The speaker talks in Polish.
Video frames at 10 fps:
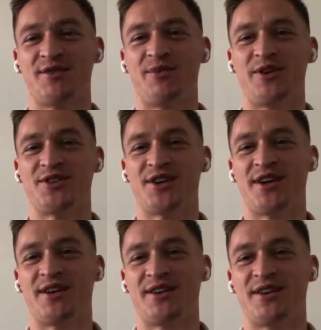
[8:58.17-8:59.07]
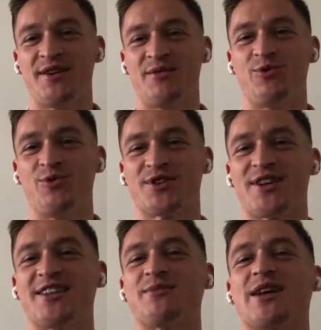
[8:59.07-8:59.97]
będzie móc
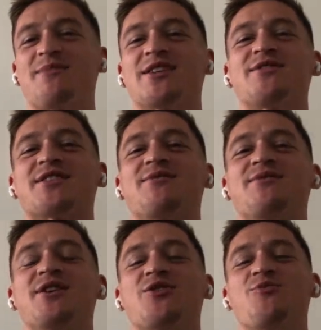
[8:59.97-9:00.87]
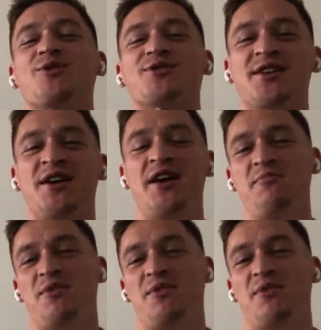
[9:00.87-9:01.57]
grać z tym samym nazwiskiem w Lechu Poznań.